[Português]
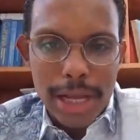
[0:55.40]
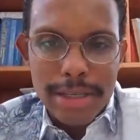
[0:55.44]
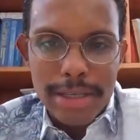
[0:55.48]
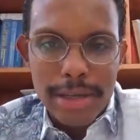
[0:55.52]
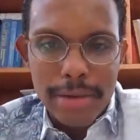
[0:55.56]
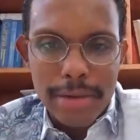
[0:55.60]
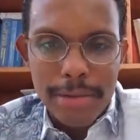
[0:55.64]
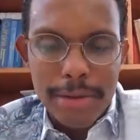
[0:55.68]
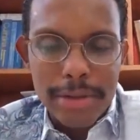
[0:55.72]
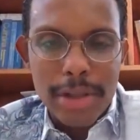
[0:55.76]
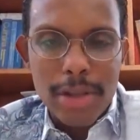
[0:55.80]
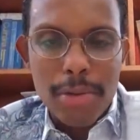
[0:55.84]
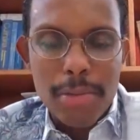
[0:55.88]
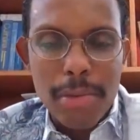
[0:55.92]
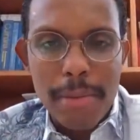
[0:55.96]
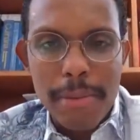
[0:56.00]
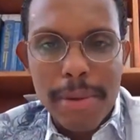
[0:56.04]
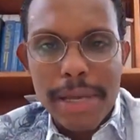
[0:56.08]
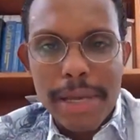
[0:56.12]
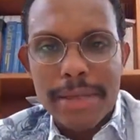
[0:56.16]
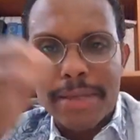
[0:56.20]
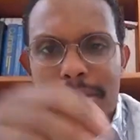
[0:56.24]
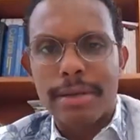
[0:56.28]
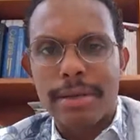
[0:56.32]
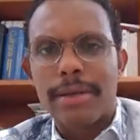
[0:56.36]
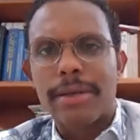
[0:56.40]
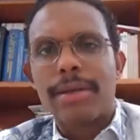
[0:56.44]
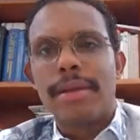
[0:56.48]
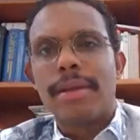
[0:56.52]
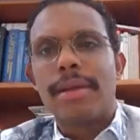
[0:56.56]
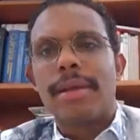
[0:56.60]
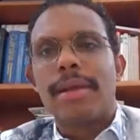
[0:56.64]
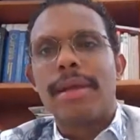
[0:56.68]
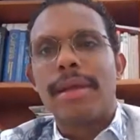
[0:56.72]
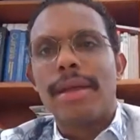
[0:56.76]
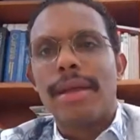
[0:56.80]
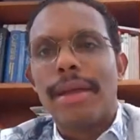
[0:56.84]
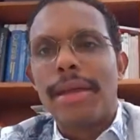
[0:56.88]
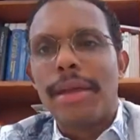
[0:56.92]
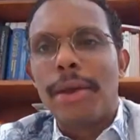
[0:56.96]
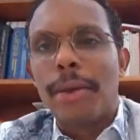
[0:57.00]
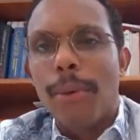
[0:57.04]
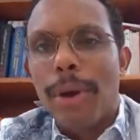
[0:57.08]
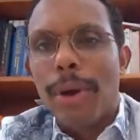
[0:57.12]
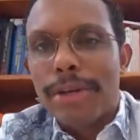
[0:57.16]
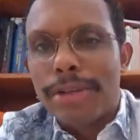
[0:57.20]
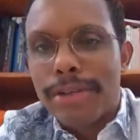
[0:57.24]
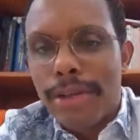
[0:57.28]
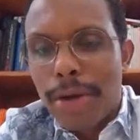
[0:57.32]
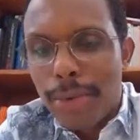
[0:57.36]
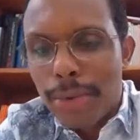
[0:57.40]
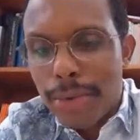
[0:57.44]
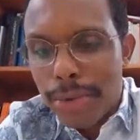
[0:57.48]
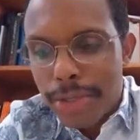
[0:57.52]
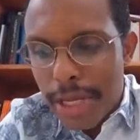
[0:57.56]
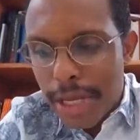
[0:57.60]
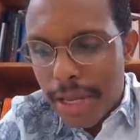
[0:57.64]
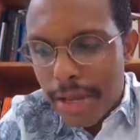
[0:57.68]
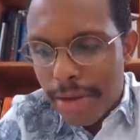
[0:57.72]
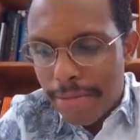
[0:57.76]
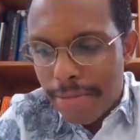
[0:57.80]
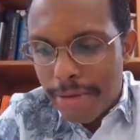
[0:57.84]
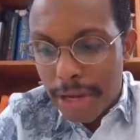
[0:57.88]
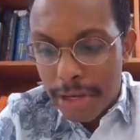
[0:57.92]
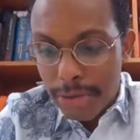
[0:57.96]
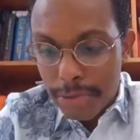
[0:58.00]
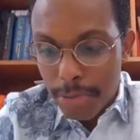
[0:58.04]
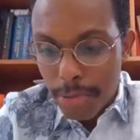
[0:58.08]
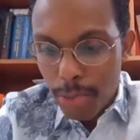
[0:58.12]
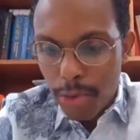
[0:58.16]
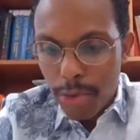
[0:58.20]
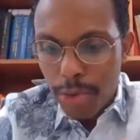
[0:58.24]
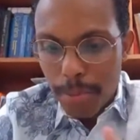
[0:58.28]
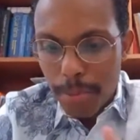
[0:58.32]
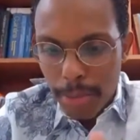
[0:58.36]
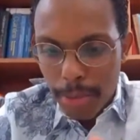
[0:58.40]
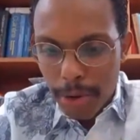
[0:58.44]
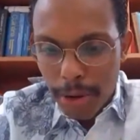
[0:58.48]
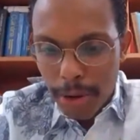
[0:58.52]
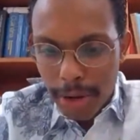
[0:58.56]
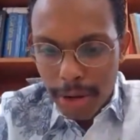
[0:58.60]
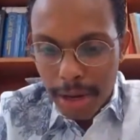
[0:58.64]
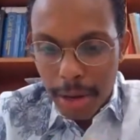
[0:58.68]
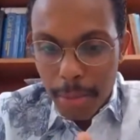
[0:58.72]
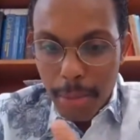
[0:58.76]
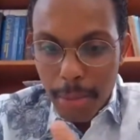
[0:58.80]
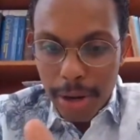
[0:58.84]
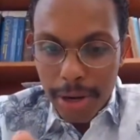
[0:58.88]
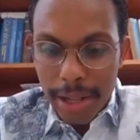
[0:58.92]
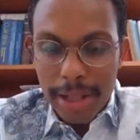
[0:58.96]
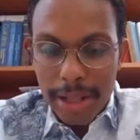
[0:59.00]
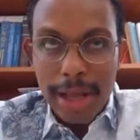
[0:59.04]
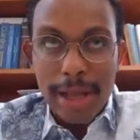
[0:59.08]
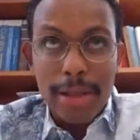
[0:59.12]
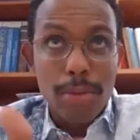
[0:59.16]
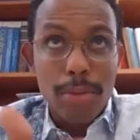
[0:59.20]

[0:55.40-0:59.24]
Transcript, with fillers: à volta de uma mesa. Eu acho que a cozinha faz muito melhor à humanidade